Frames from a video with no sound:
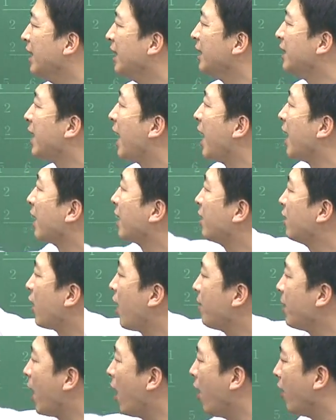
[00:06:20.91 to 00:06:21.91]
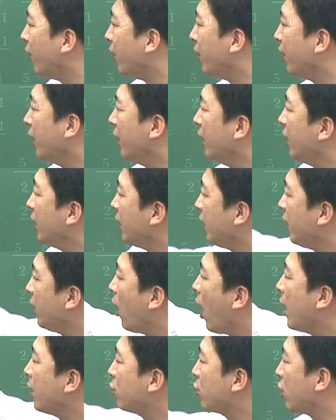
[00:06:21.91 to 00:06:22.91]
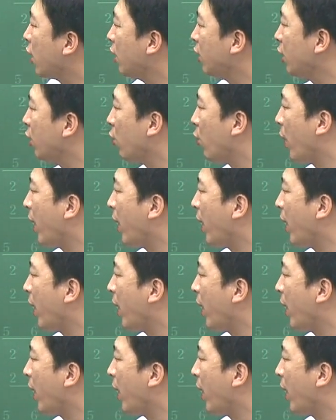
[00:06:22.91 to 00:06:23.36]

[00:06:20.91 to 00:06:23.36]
자, 그러면 이러한 수열들